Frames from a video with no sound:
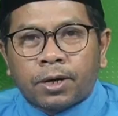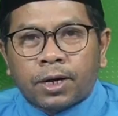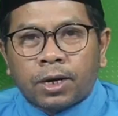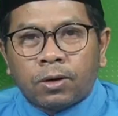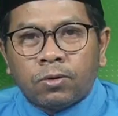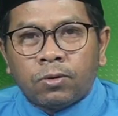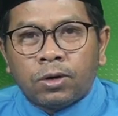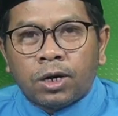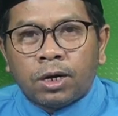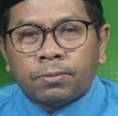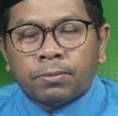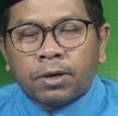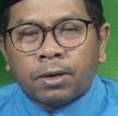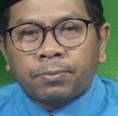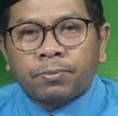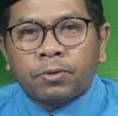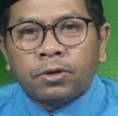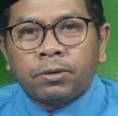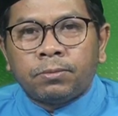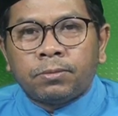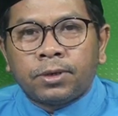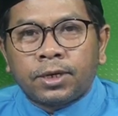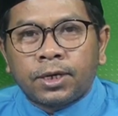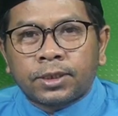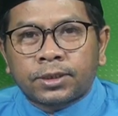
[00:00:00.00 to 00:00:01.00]
Para ulama
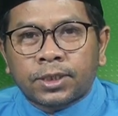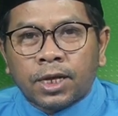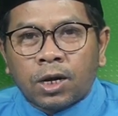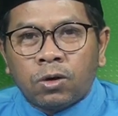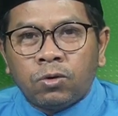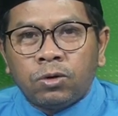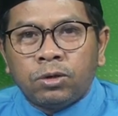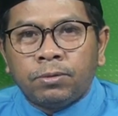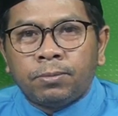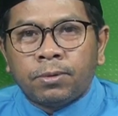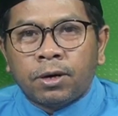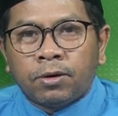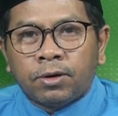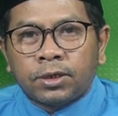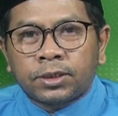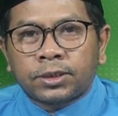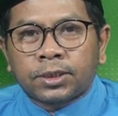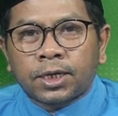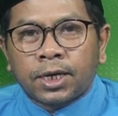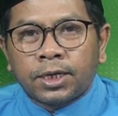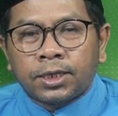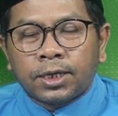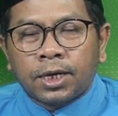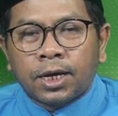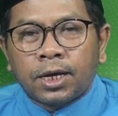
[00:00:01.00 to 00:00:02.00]
pun mengetahui
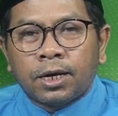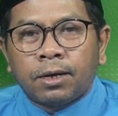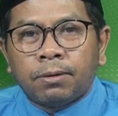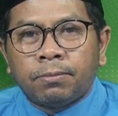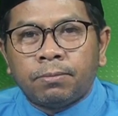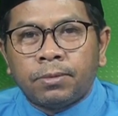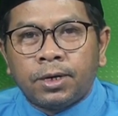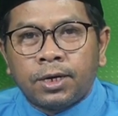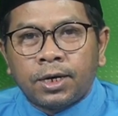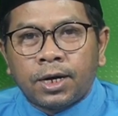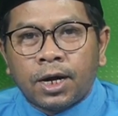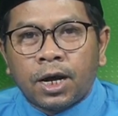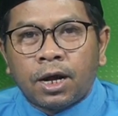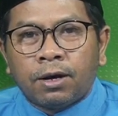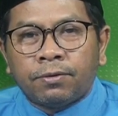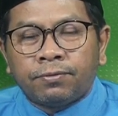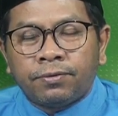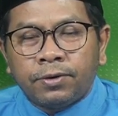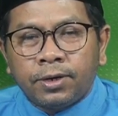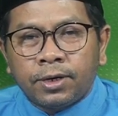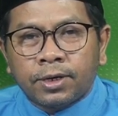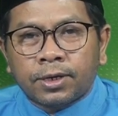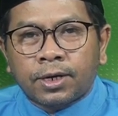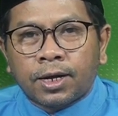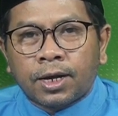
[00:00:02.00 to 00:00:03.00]
bahwasanya
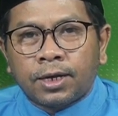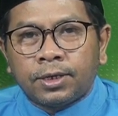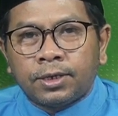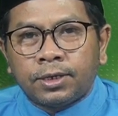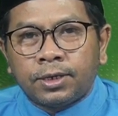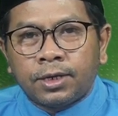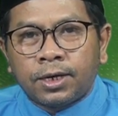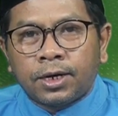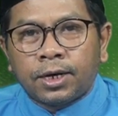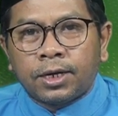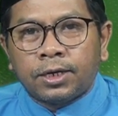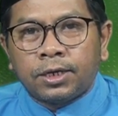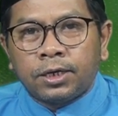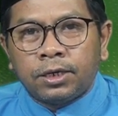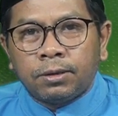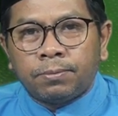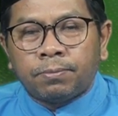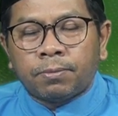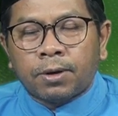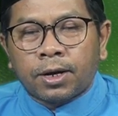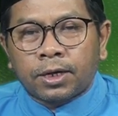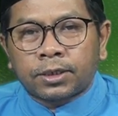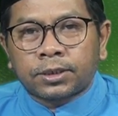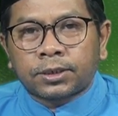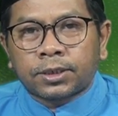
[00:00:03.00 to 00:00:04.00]
mengafirkan dengan
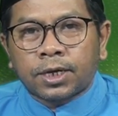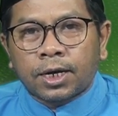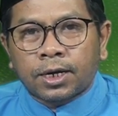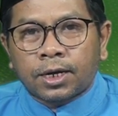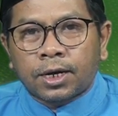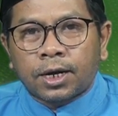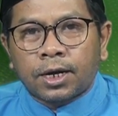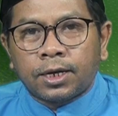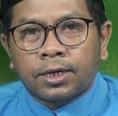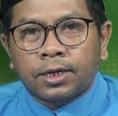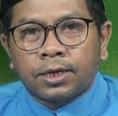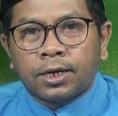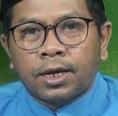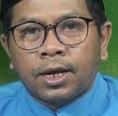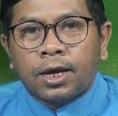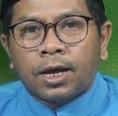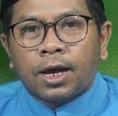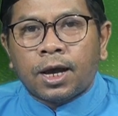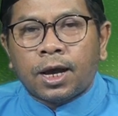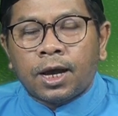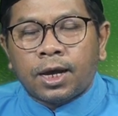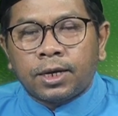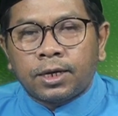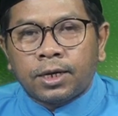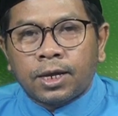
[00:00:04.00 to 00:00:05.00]
dipaksakan
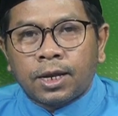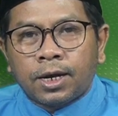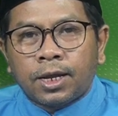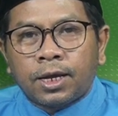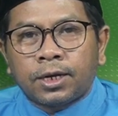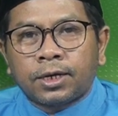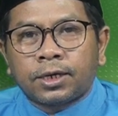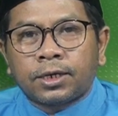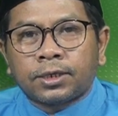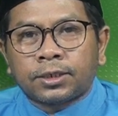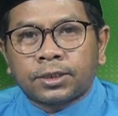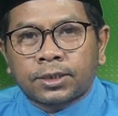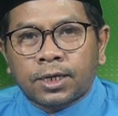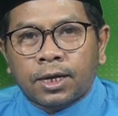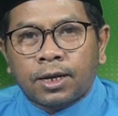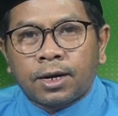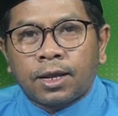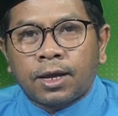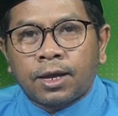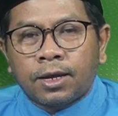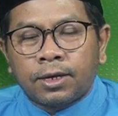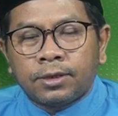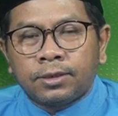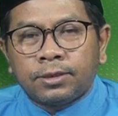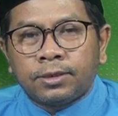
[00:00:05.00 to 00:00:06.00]
adalah
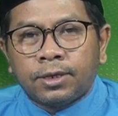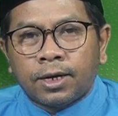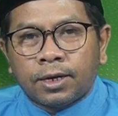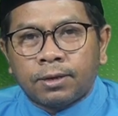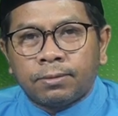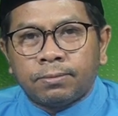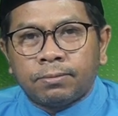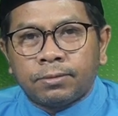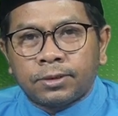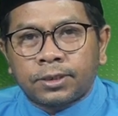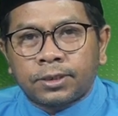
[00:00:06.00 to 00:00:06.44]
kesalahan yang